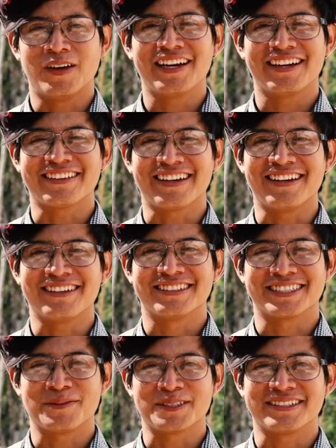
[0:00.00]
Hola, ¿qué
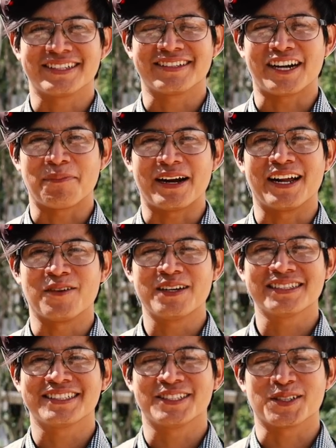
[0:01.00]
tal? Estamos en Central Park
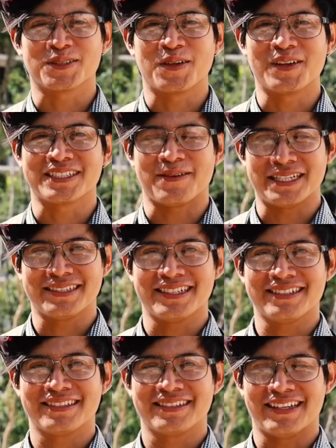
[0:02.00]
Lagunas y estos son los
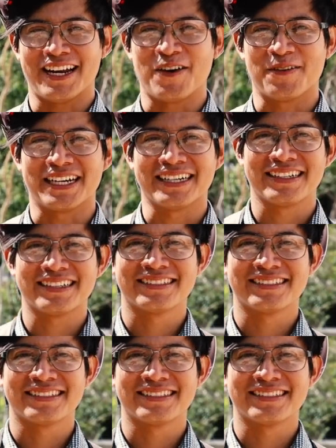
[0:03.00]
avances de la obra.